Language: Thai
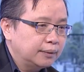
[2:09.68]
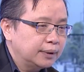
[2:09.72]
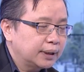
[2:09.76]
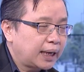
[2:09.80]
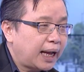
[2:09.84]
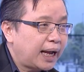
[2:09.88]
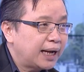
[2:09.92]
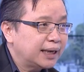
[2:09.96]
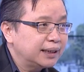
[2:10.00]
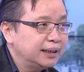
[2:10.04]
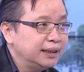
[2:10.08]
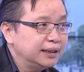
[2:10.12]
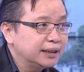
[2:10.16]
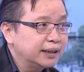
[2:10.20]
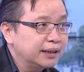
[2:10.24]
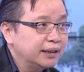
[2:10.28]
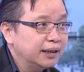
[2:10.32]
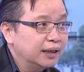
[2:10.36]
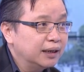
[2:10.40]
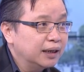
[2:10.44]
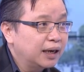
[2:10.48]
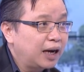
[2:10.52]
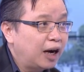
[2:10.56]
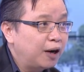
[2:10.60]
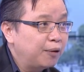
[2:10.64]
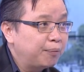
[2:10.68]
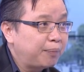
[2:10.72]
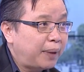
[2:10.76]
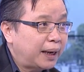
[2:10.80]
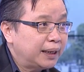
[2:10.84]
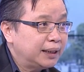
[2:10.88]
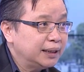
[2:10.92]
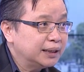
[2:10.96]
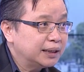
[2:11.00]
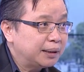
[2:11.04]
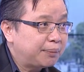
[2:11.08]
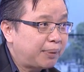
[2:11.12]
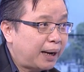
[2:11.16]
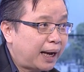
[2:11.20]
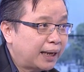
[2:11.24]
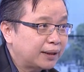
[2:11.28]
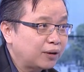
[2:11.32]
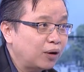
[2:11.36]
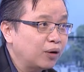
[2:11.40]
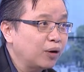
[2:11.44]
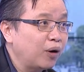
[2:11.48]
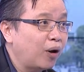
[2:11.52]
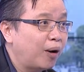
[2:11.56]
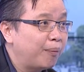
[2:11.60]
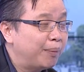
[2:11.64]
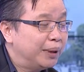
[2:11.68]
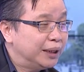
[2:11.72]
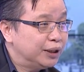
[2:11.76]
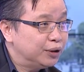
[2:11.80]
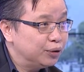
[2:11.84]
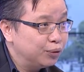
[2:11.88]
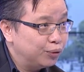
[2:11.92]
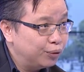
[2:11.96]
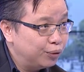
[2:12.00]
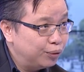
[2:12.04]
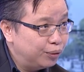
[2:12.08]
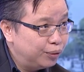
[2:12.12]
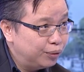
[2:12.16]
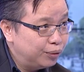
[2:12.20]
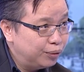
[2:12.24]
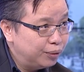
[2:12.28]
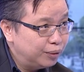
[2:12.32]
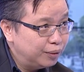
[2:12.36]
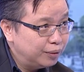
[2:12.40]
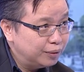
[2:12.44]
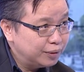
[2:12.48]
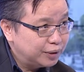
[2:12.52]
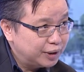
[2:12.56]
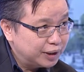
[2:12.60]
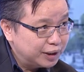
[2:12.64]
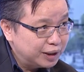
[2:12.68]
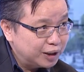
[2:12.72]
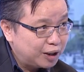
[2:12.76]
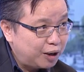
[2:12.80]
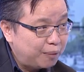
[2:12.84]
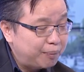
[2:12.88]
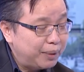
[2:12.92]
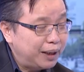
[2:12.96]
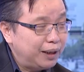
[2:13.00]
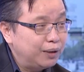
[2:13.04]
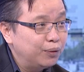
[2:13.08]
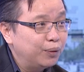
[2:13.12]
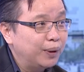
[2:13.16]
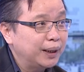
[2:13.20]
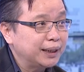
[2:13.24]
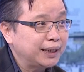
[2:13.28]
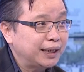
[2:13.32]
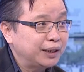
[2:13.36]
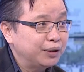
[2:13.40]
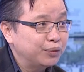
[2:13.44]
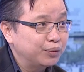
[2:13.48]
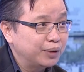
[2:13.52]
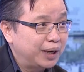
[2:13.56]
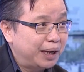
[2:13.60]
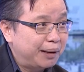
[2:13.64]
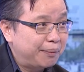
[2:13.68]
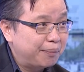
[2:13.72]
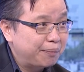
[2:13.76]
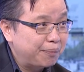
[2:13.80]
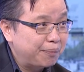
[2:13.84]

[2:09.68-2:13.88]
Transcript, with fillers: ร่างที่เสนอเข้าไปที่สภาต้องรอบรรจุ ซึ่งก็ไม่รู้ว่าจะอยู่ใน